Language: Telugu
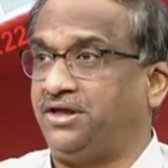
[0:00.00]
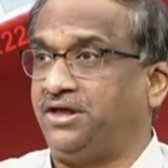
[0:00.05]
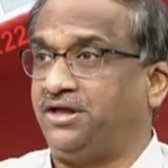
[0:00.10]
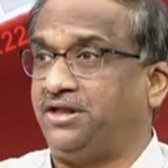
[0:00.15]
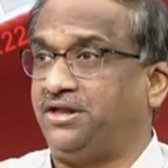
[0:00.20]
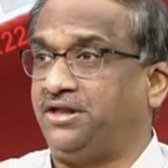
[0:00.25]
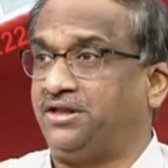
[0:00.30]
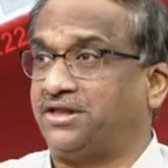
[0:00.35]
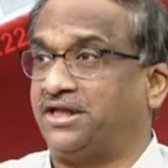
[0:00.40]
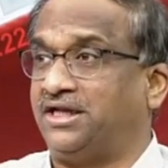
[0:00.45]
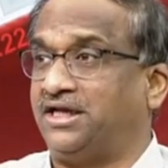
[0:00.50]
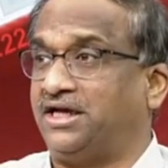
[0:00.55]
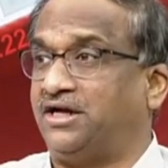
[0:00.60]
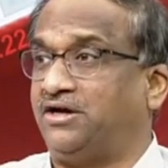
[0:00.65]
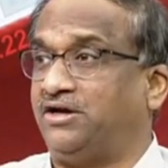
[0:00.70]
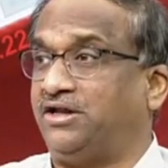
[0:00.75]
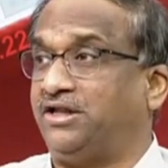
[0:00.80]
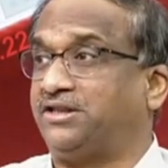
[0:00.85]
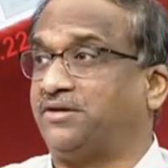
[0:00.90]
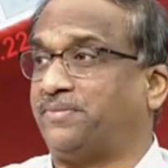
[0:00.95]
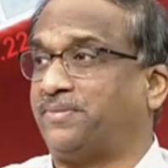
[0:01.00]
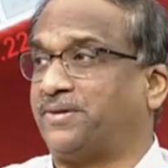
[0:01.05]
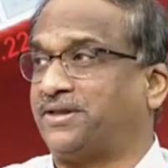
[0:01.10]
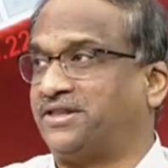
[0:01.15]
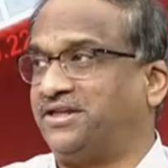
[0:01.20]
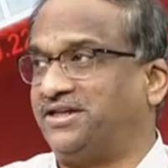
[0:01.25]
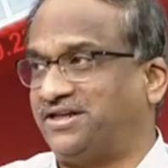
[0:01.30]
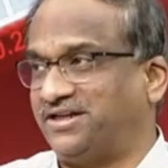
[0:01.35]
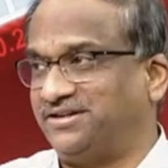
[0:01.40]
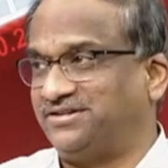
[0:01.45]
ఈ తెలంగాణలో ఎంత
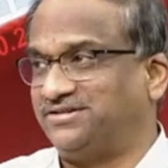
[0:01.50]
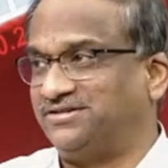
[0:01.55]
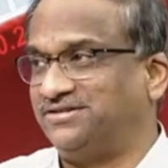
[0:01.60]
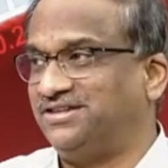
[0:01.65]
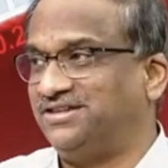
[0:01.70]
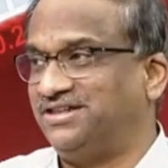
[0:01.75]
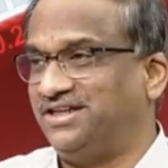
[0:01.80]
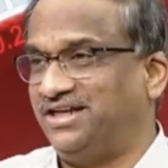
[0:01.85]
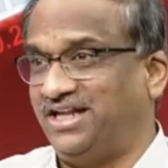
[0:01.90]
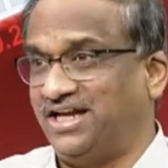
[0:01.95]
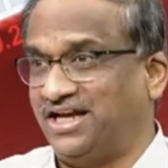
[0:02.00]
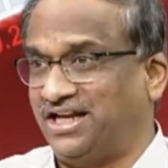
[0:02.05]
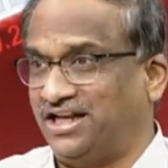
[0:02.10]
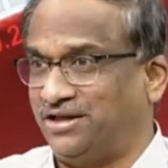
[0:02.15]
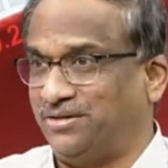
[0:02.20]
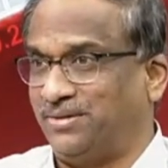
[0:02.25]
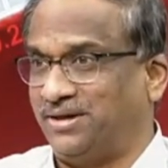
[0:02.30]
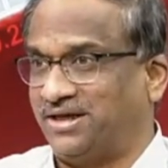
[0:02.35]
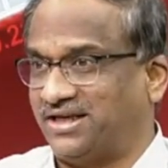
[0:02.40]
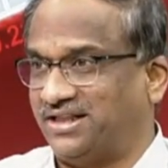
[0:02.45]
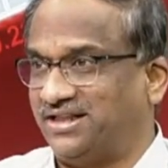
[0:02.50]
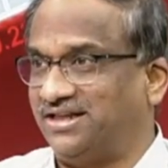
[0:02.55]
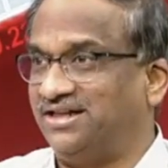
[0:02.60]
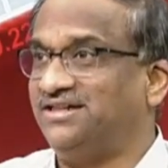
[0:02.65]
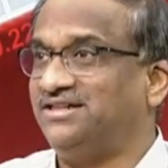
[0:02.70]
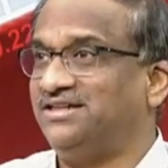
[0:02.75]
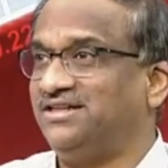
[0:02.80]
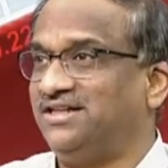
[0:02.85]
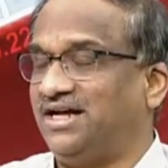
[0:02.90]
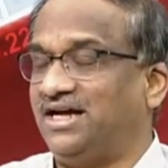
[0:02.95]
పర్సెంటేజ్ నెగ్లిజిబుల్ కదా
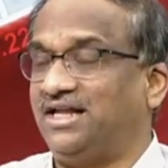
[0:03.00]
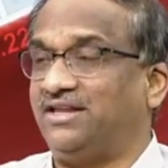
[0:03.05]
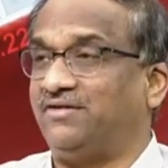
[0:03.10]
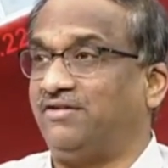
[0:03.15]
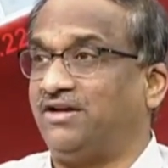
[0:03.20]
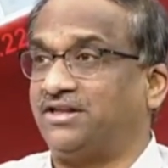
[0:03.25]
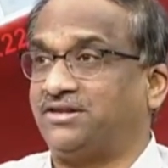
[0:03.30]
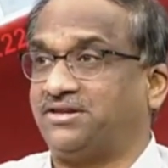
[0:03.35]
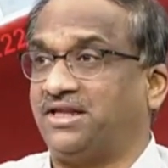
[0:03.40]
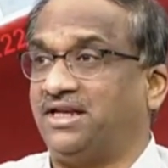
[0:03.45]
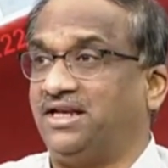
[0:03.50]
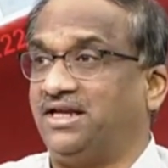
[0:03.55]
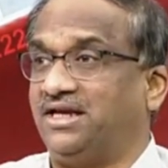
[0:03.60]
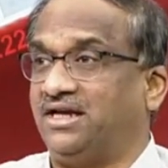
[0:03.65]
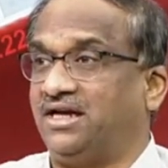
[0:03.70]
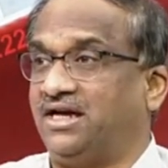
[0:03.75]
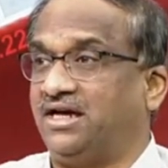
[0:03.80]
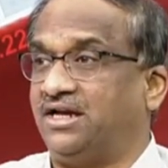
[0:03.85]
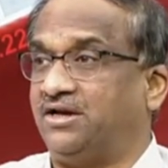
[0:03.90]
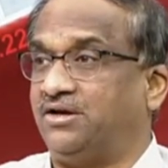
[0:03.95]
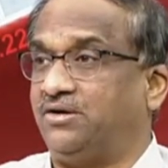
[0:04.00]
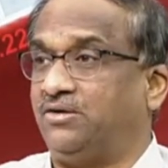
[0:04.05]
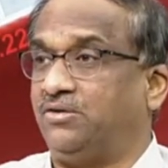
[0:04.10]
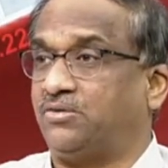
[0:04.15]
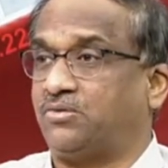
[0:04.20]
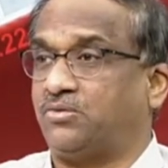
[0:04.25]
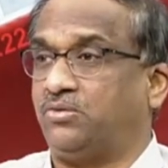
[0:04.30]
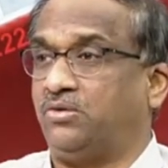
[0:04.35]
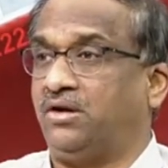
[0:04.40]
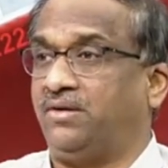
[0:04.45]
అందువల్ల తెలంగాణలో
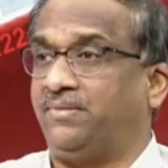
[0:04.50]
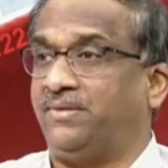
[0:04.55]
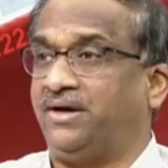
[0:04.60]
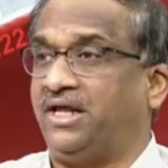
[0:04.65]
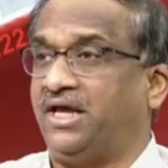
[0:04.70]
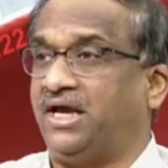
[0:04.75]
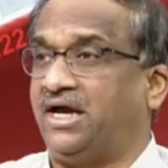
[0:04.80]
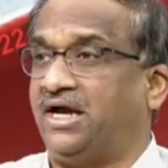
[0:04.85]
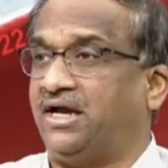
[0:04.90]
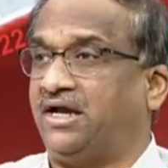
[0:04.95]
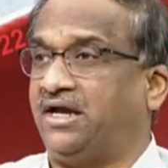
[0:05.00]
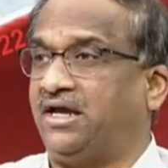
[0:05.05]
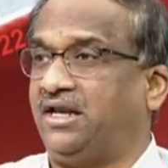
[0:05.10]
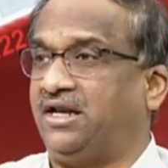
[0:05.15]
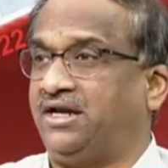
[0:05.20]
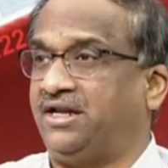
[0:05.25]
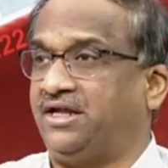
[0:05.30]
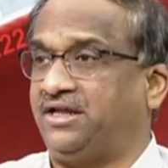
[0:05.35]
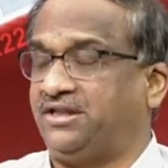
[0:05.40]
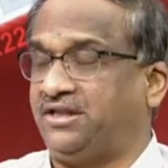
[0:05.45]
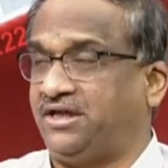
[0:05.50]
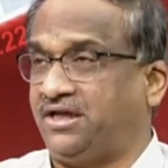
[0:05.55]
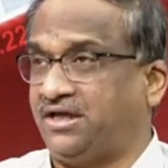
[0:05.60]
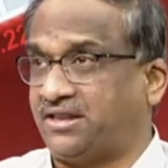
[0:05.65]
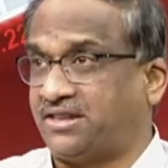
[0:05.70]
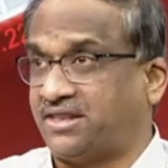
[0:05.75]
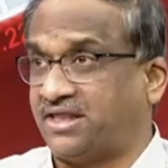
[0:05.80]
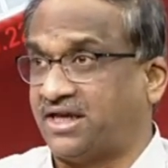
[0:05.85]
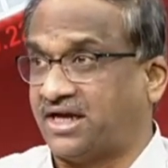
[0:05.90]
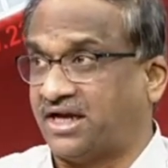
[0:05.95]
కులం అనే యాంగిల్ అనేది
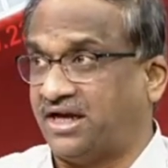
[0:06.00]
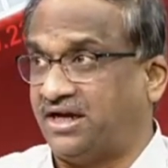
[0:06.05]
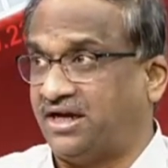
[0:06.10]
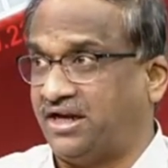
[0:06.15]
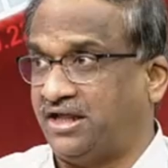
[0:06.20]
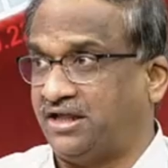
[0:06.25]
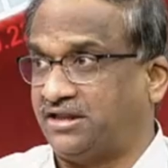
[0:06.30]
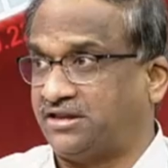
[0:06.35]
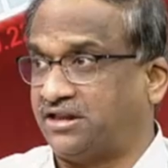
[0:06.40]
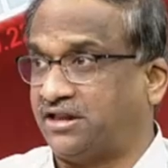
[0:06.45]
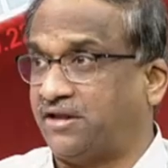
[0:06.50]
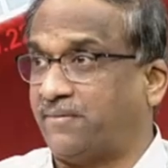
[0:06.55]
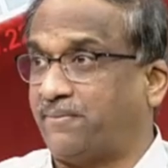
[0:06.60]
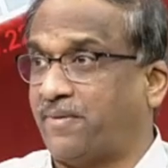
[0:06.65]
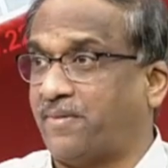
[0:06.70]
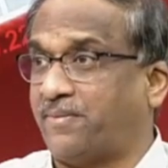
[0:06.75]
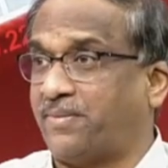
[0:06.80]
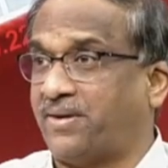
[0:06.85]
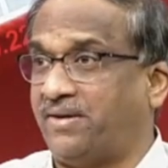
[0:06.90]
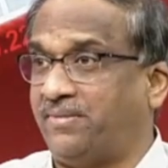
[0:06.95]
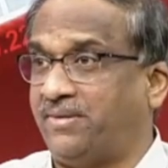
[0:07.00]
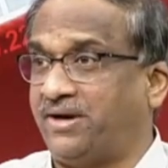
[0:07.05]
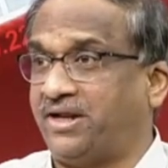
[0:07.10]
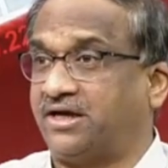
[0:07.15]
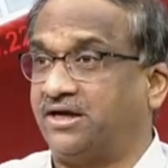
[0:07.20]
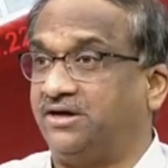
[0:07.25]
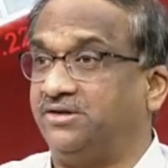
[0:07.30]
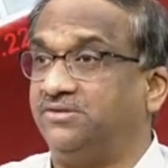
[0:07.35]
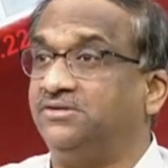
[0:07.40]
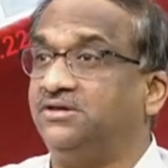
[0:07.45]
సెకండరీ అయితే తప్ప ప్రైమరీ
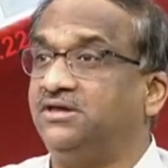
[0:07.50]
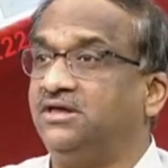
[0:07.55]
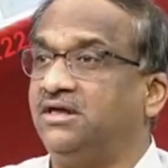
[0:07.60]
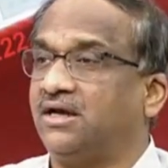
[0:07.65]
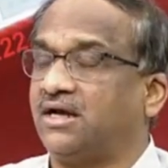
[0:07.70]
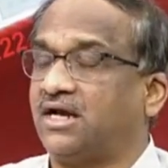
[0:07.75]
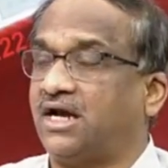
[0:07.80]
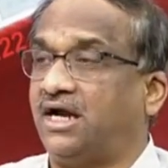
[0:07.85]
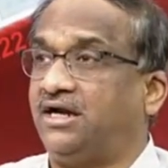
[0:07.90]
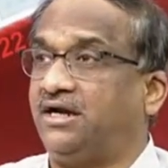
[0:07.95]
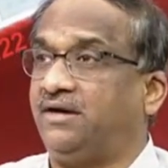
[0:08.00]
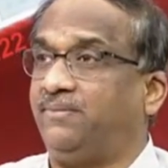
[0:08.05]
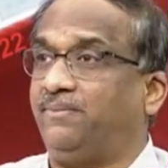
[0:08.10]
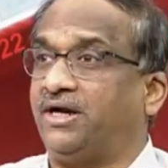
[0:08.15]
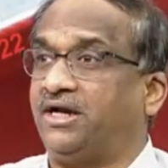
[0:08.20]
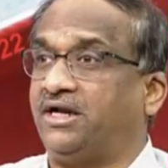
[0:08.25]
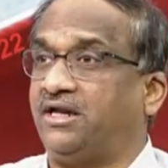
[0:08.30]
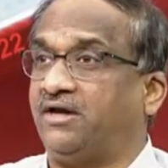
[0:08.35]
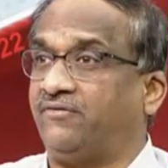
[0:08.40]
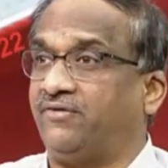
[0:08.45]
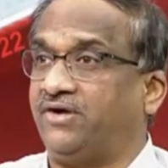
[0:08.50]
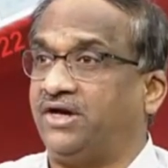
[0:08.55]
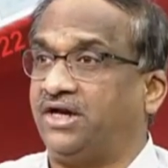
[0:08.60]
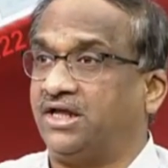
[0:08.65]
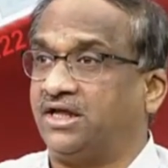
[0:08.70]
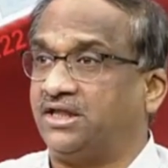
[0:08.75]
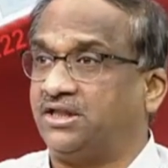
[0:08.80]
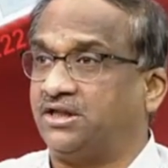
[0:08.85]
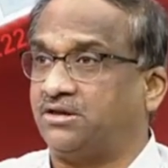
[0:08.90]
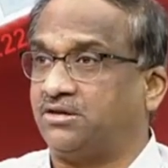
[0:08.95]
కాదు కానీ బట్
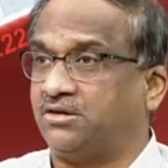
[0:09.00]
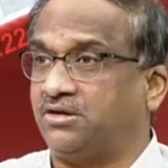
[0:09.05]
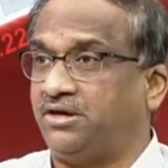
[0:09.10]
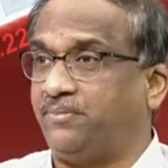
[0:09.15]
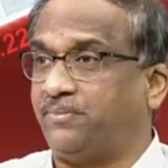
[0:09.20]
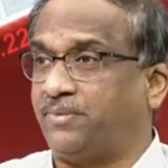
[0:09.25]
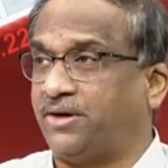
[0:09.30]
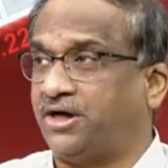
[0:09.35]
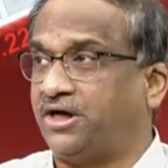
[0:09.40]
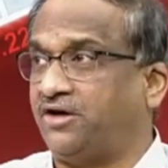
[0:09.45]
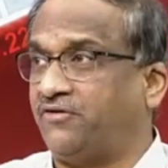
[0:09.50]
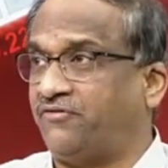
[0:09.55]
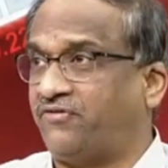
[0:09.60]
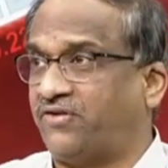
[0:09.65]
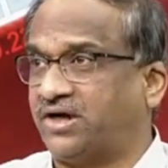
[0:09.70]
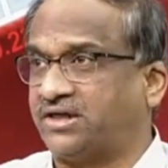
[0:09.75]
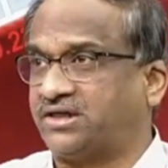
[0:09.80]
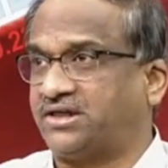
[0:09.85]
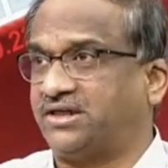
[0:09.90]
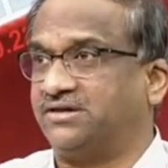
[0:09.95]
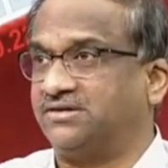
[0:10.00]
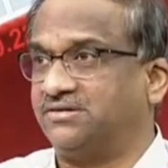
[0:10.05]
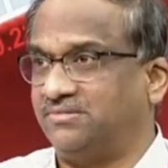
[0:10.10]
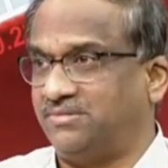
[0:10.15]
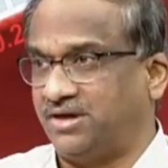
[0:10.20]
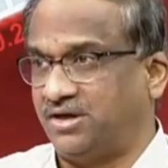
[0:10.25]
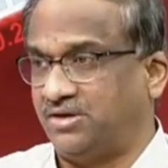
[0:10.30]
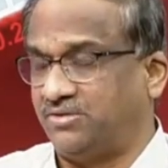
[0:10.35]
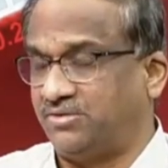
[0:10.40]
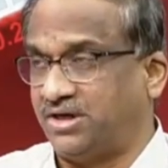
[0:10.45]
డెఫినెట్ గా దొరుకుతుంది ఇంపార్టెంట్ ఫ్యాక్టర్
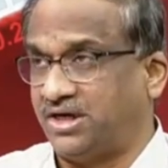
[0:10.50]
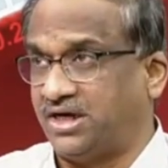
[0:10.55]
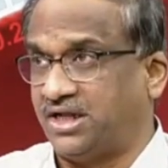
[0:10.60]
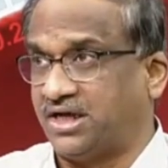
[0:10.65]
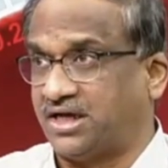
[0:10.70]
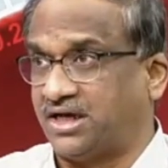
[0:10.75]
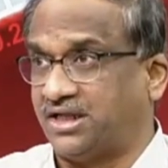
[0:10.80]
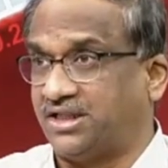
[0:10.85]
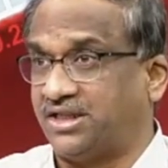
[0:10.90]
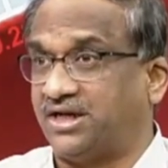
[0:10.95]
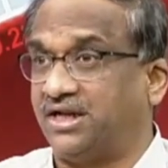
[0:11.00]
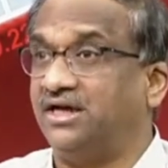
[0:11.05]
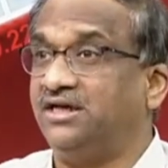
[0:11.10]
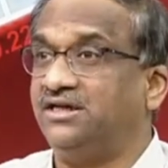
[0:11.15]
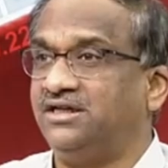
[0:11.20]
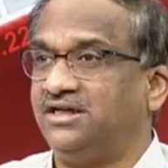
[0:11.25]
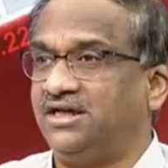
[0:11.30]
అవునన్నా కాదన్నా